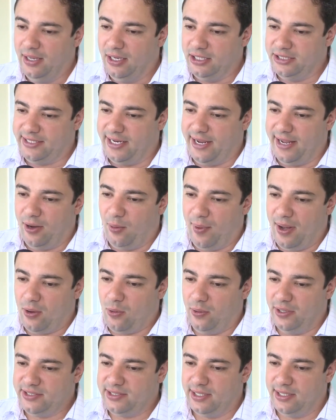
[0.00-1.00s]
já é uma
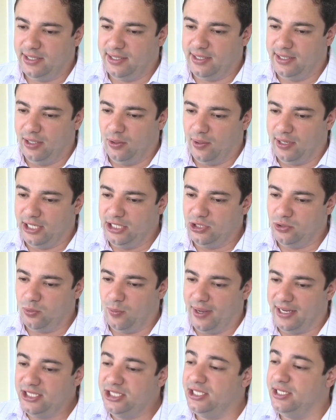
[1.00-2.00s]
coisa que eu acredito
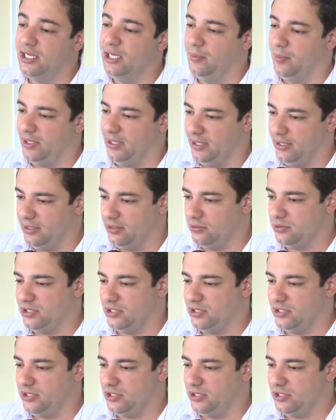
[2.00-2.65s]
mais dinâmica,